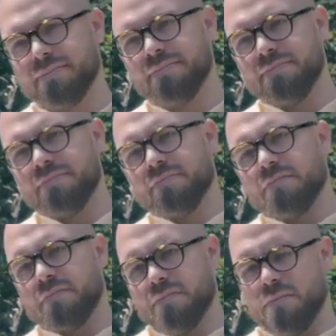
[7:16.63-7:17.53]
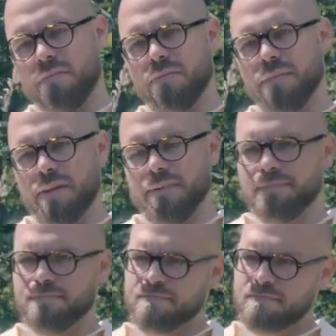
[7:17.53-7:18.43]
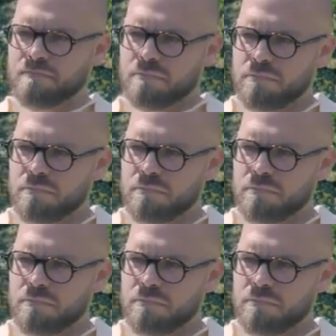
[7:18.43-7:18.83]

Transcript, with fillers: Ah non, mais ça devient plus qu'un. Euh, il y a d'autres scènes.